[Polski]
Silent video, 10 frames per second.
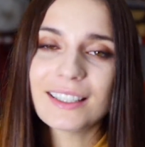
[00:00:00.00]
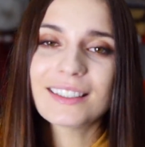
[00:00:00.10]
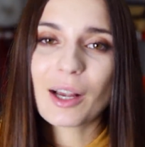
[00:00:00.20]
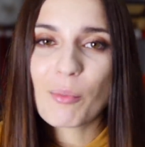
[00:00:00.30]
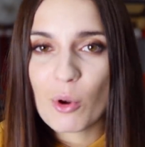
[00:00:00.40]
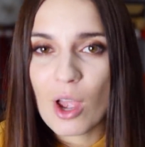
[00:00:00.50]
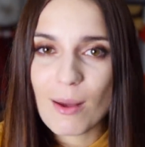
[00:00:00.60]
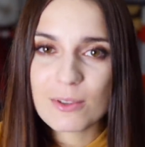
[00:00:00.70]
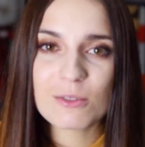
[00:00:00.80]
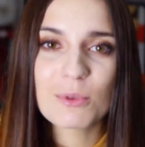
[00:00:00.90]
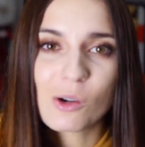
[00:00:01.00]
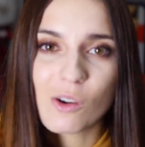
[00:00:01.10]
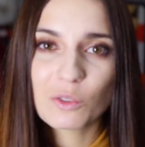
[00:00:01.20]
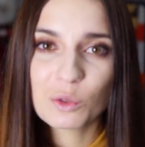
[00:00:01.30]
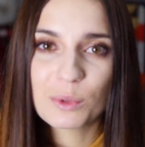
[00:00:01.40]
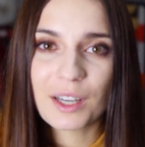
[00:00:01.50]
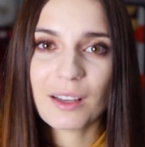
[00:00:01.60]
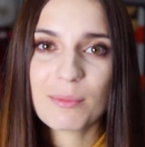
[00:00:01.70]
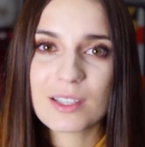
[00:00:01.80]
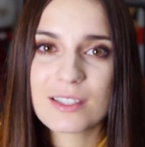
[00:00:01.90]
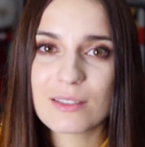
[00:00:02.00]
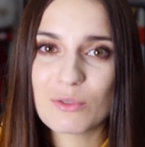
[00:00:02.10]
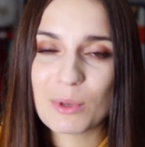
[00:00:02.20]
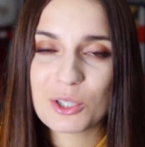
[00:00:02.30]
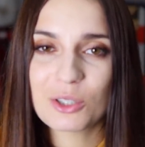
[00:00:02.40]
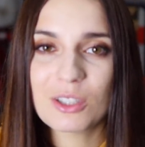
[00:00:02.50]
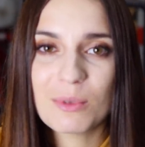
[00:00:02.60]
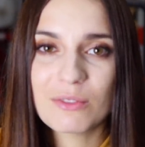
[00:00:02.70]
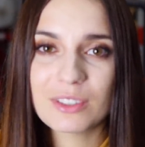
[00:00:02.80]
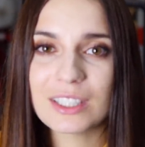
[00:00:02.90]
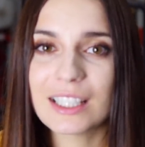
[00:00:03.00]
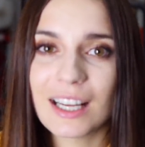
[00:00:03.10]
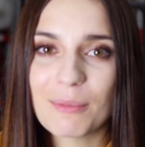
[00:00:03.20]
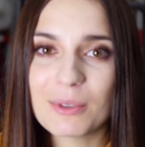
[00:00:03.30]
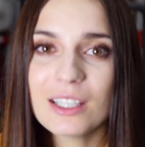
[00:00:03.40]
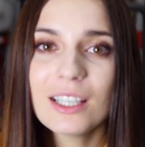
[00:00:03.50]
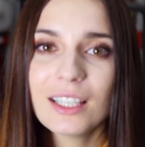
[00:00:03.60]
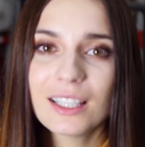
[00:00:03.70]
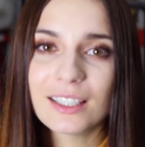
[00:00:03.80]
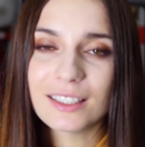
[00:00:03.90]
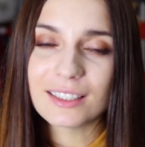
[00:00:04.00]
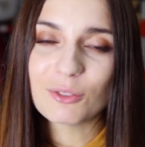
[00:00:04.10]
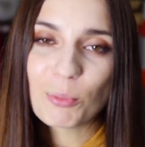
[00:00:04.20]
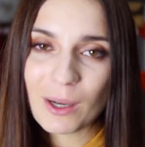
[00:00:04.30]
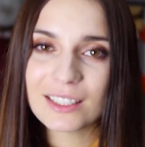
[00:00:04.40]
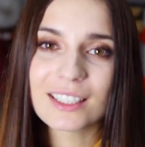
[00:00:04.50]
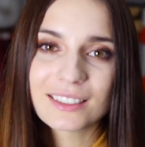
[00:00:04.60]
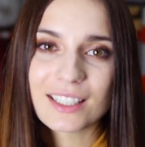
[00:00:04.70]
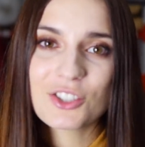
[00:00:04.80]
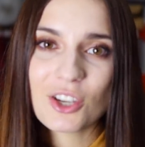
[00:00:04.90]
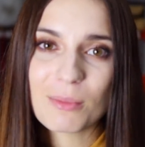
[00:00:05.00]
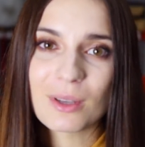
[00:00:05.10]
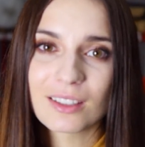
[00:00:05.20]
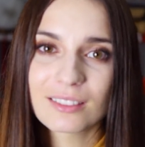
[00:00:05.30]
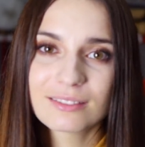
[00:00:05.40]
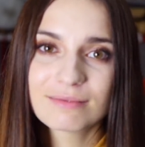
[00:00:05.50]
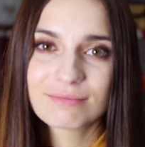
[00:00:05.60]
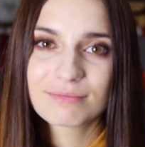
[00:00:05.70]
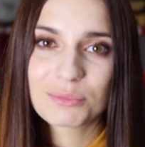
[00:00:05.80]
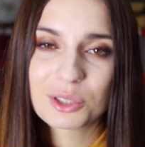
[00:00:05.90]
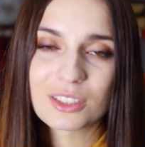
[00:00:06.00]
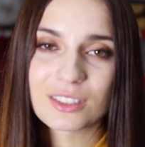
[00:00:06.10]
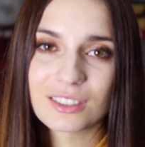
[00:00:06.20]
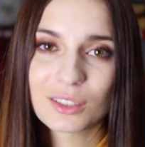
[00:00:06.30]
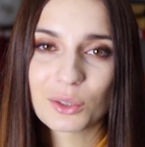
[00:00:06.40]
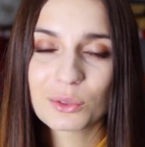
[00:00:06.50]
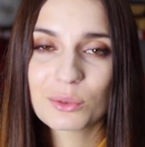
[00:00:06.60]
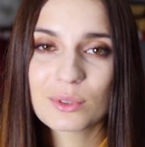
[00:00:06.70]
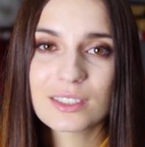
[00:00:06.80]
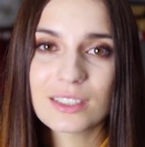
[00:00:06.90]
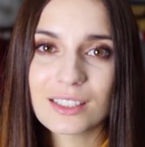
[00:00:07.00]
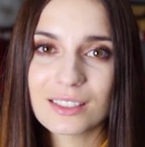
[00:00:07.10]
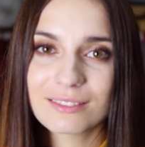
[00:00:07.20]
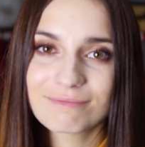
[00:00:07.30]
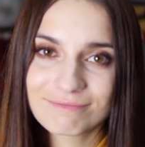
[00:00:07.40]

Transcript: I tak bujałam sobie głową w chmurach między wymarzonymi wynikami i upadek na ziemię przy kontuzji